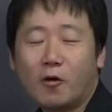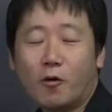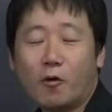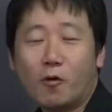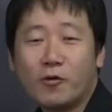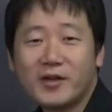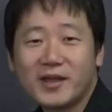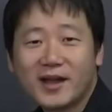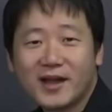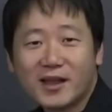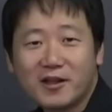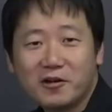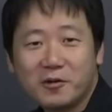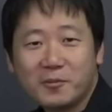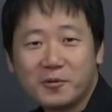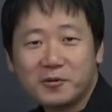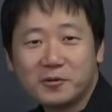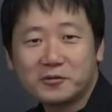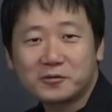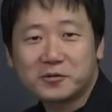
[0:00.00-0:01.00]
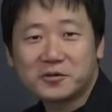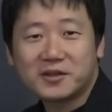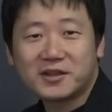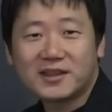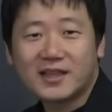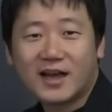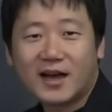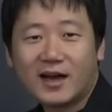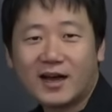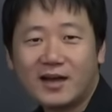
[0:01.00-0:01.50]
公のものといっ
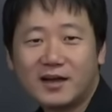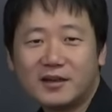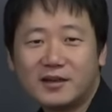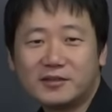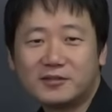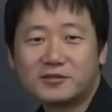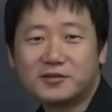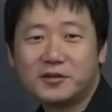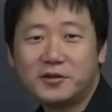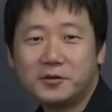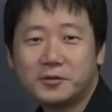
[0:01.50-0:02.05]
た律